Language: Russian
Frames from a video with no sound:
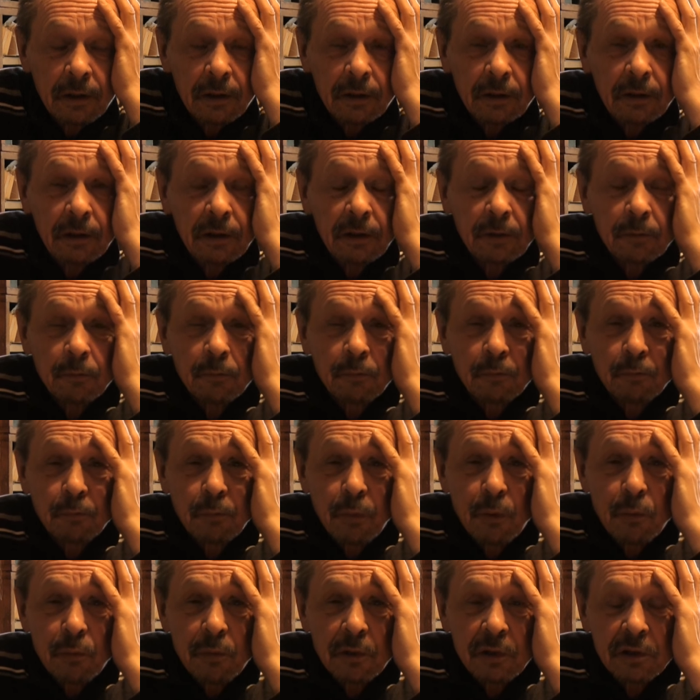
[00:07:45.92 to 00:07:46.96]
И,
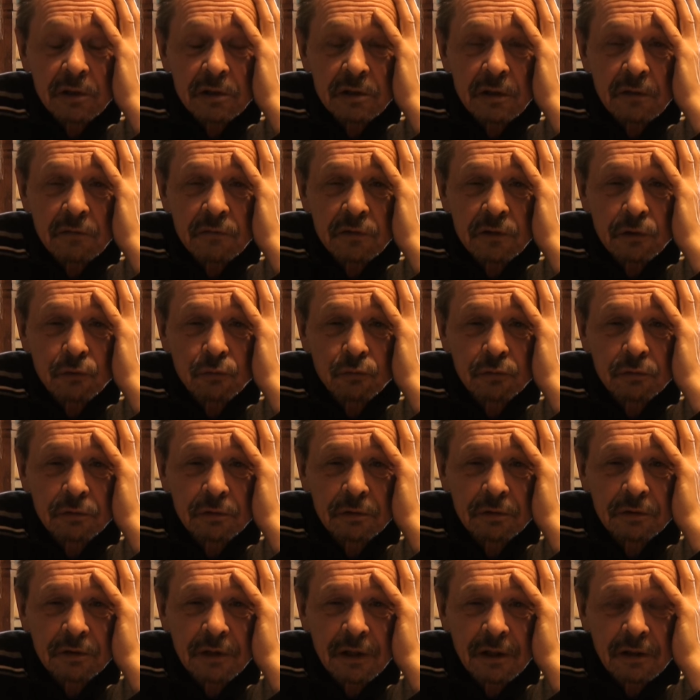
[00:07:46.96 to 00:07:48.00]
помолчав
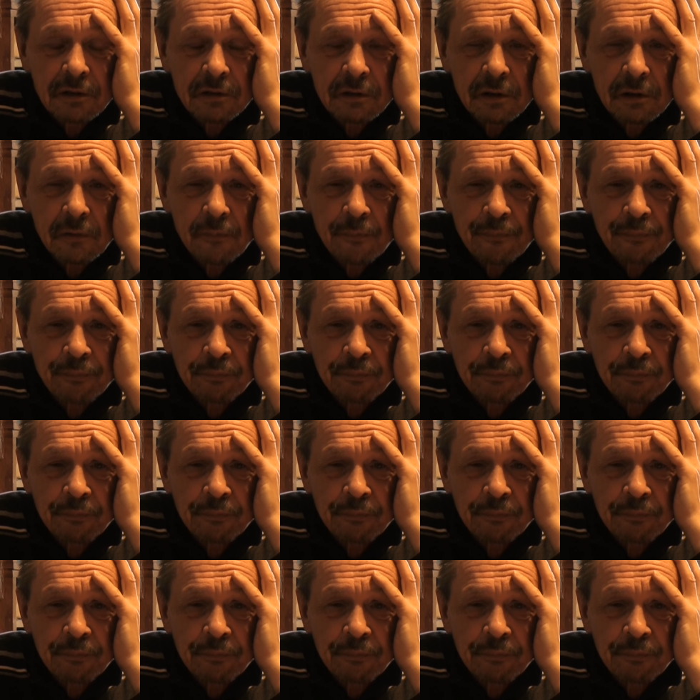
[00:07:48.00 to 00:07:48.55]
секунду, сказал,